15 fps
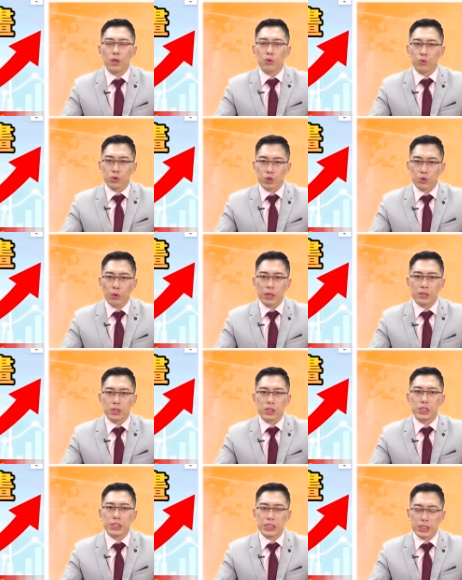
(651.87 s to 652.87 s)
五十万
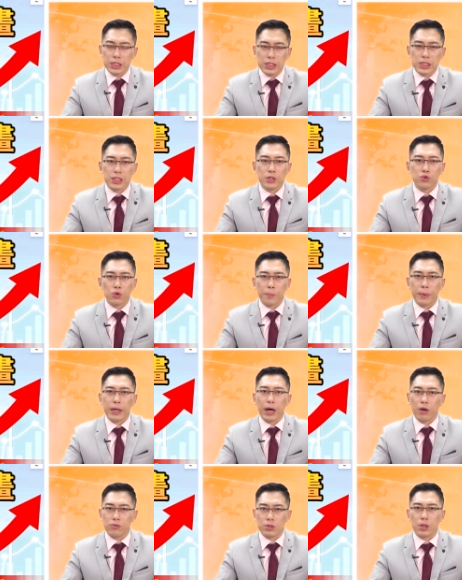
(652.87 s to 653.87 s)
是请你先准备
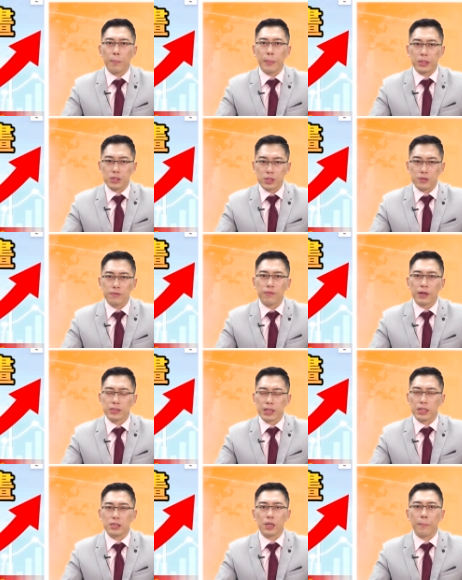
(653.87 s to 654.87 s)
好你的本金，放
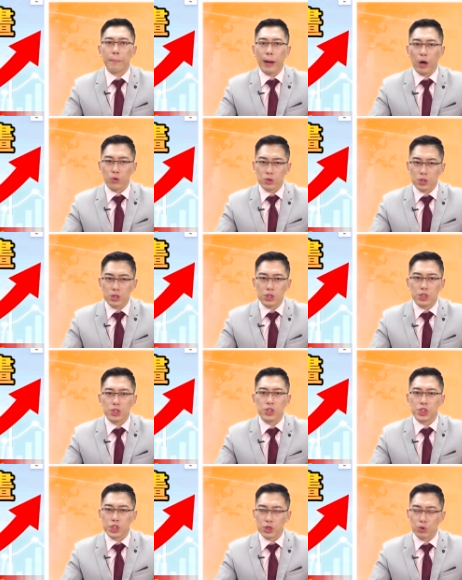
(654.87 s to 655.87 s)
在你的保证
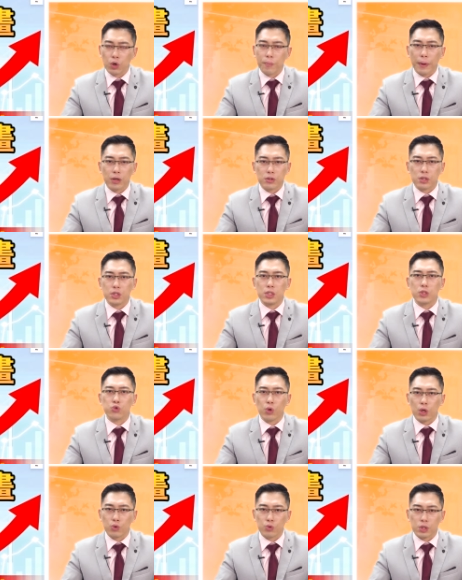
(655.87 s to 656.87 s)
金期货保证金
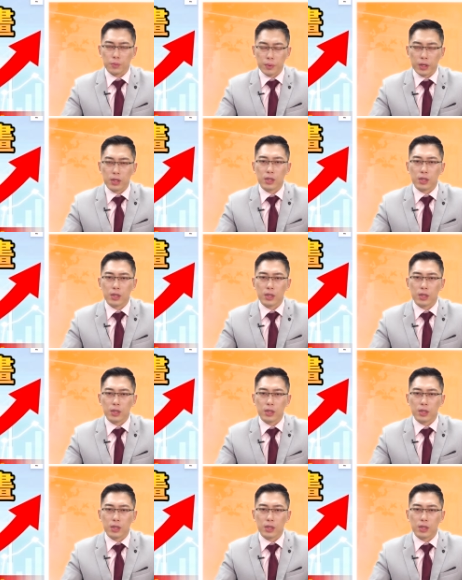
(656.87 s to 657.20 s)
专户里边，